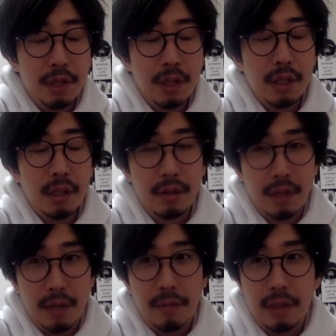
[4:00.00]
デジタル
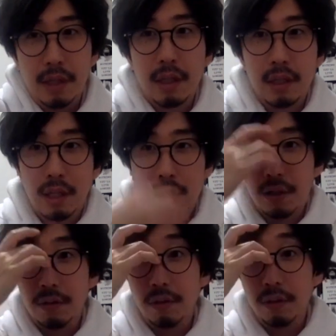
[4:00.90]
で漫画描い
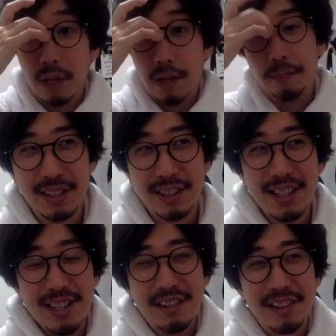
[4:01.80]
てるので、
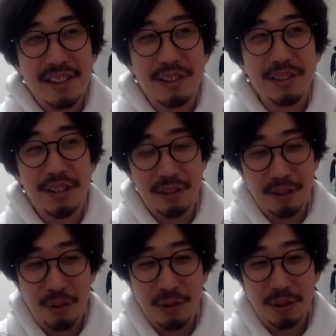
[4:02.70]
デジタルで作ってる
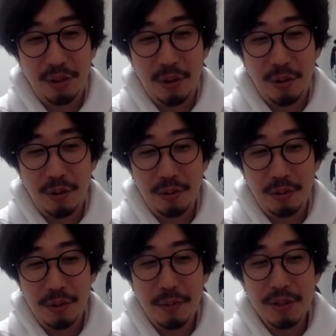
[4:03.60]
と、その、
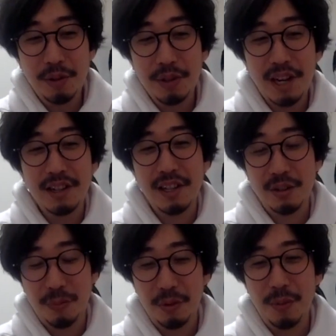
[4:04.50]
ウェブ上にあるや
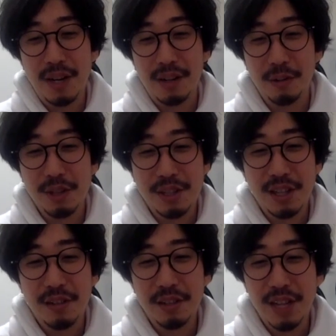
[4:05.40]
つも、まあ、
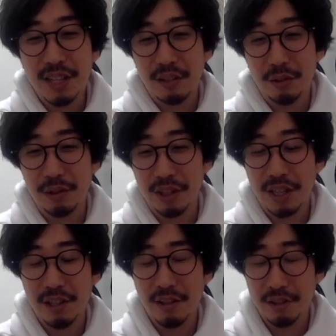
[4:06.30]
オリジナルデータと言
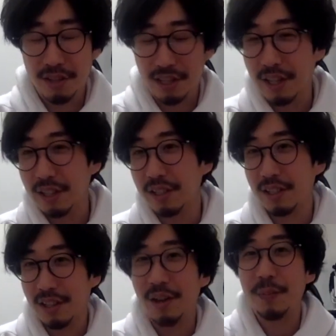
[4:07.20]
えるじゃないです
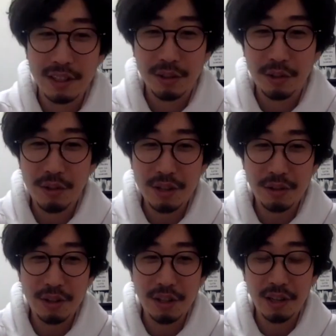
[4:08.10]
か。それはそ
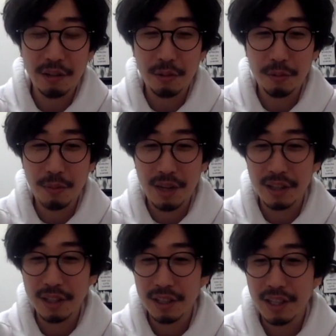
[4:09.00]
れで、あの、ま
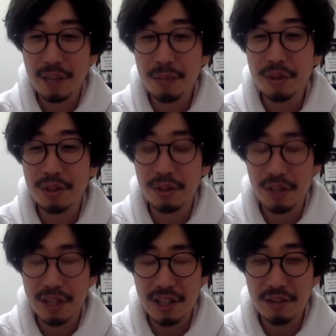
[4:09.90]
あ、現物っ
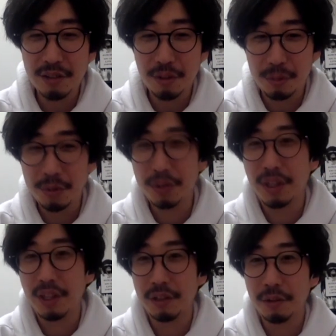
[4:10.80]
て言えると思うん
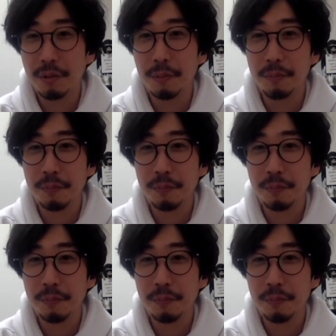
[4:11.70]
だけど、